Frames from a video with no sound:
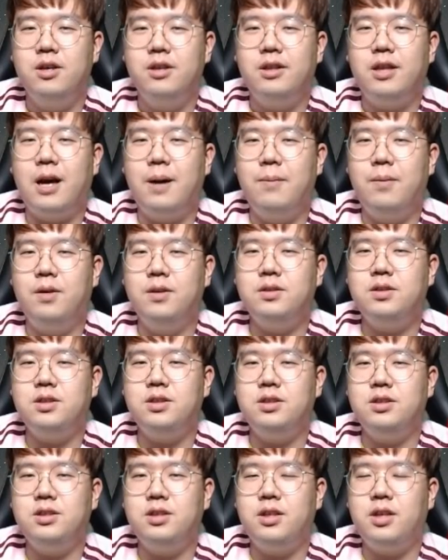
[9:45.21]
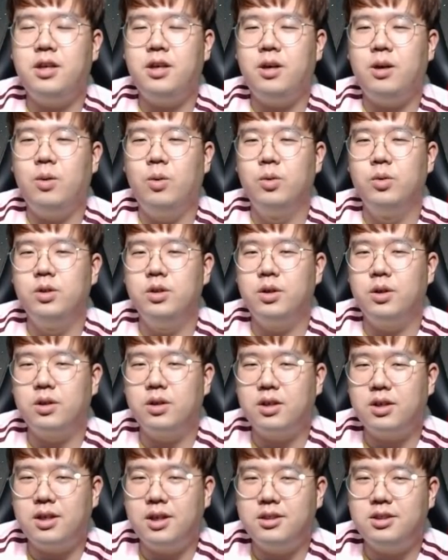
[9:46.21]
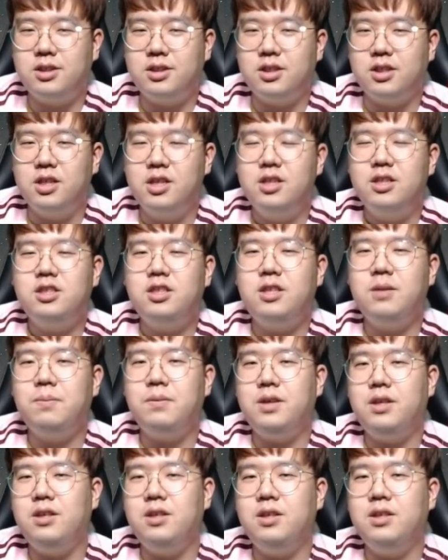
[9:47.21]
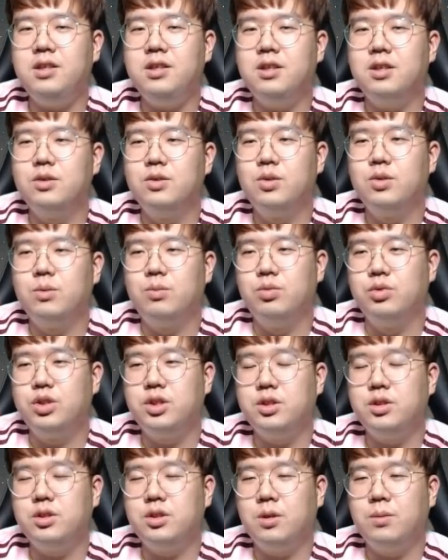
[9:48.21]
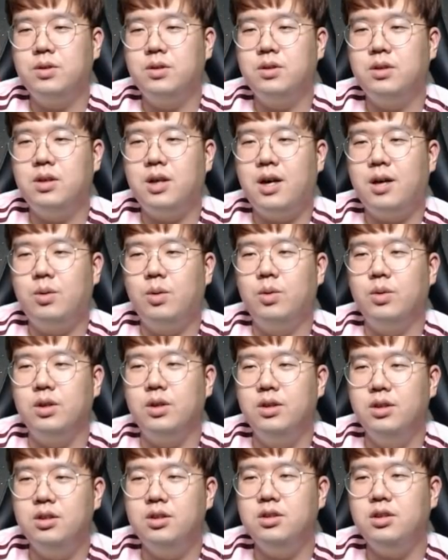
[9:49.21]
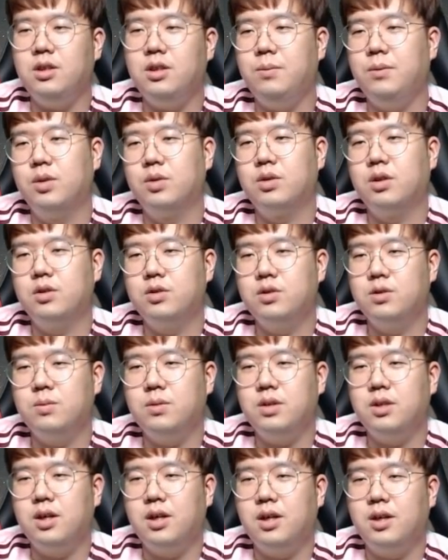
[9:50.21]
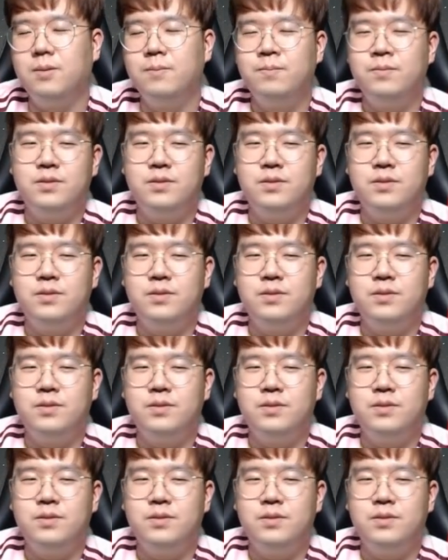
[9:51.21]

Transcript: 나머지 이제 오늘 경기까지 12이닝 연속 무실점을 하고 있는 이민호 선수입니다.